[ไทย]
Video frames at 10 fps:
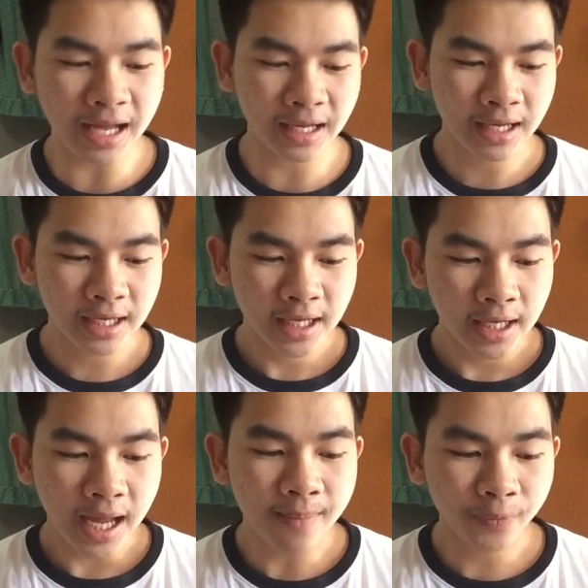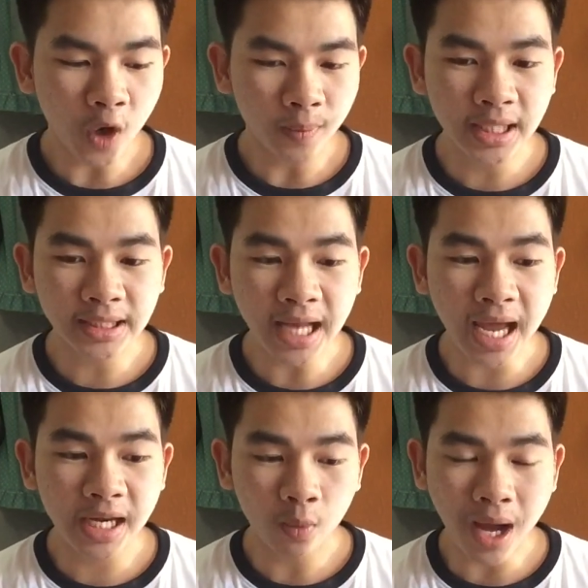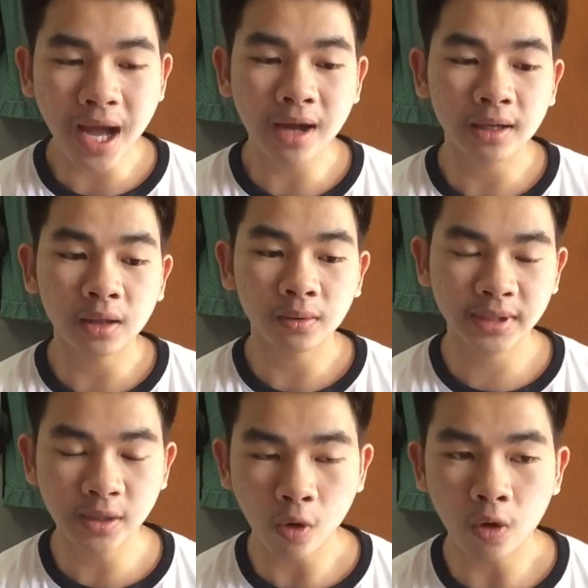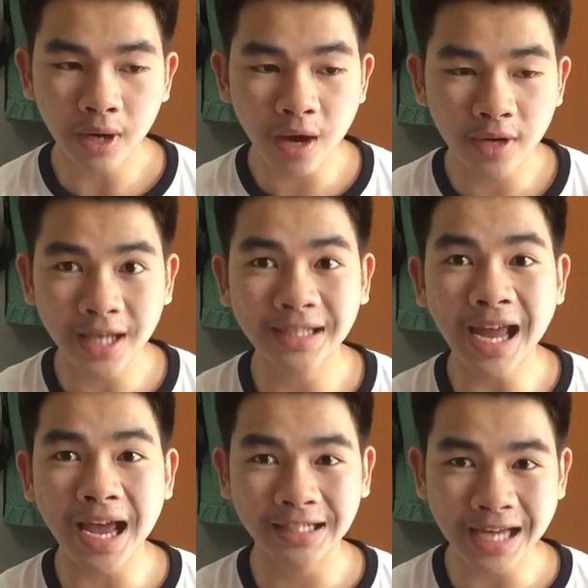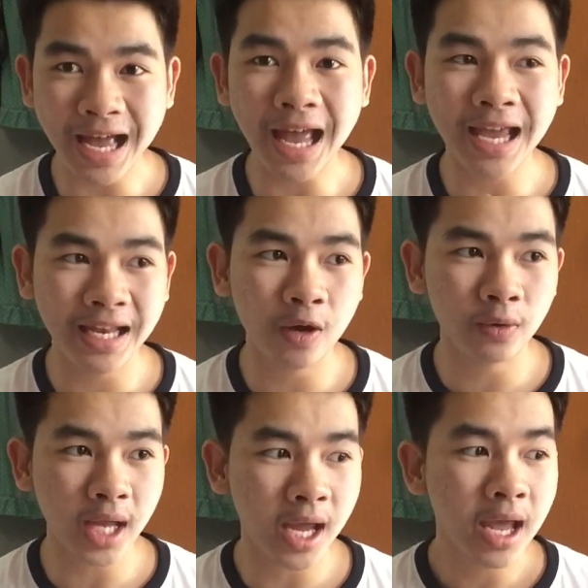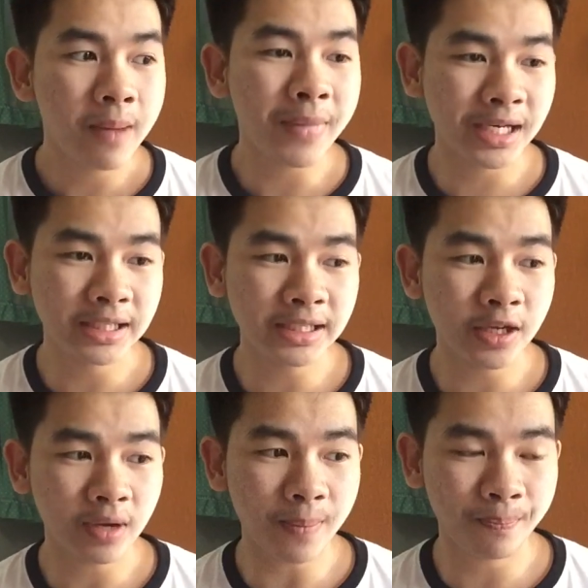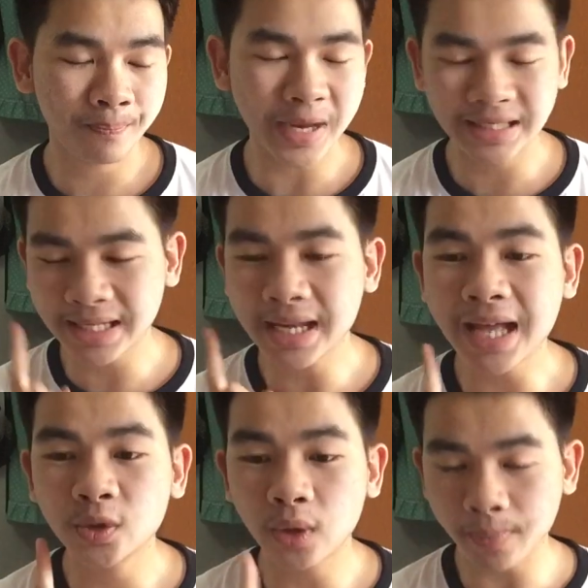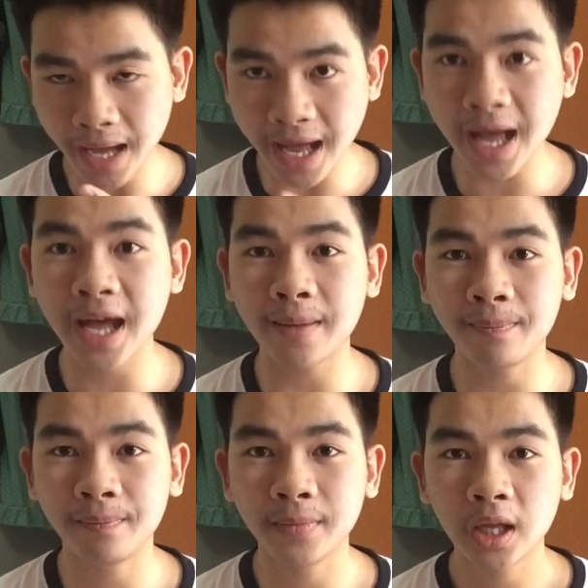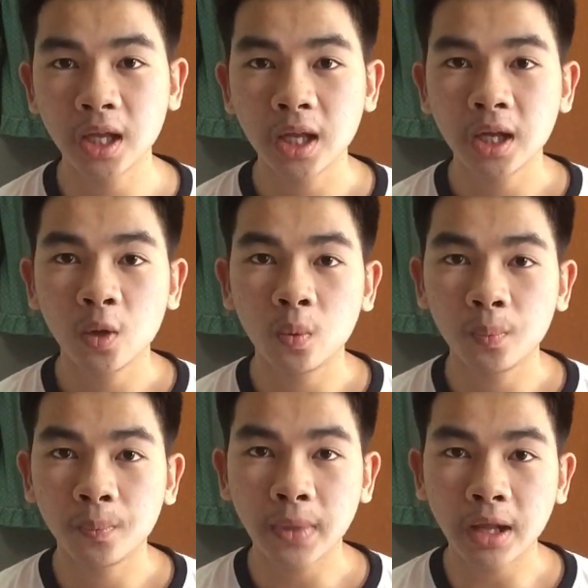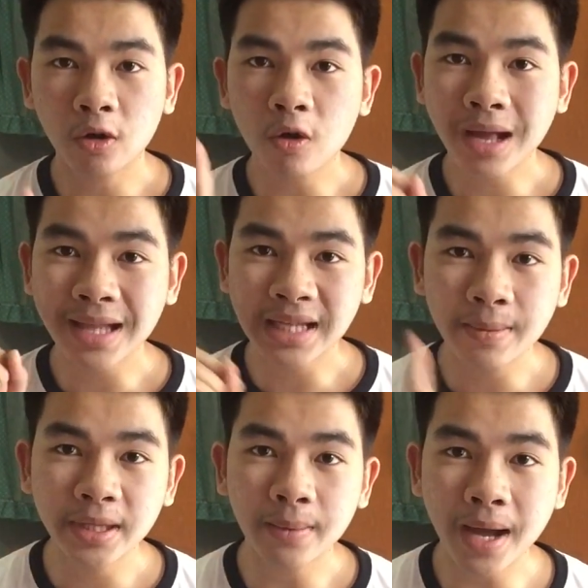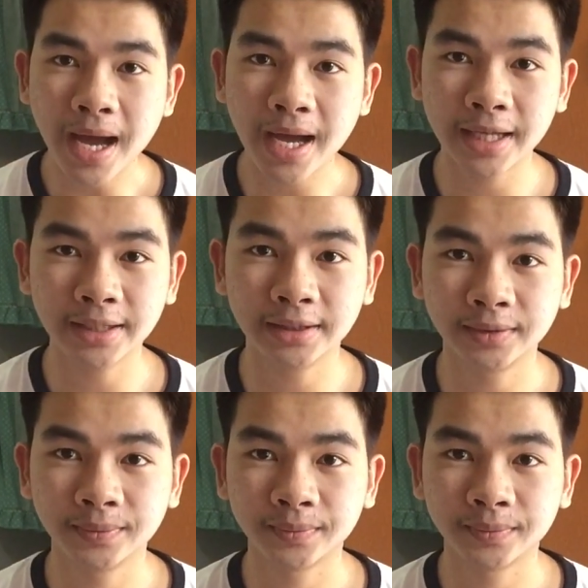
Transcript: ยคำตอบที่จะได้เลยว่าสิวของเราเนี่ยจะหายช้าหายเร็วเนี่ยมันขึ้นเกี่ยวกับปัจจัยด้านสุขภาพแล้วก็การใช้ผลิตภัณฑ์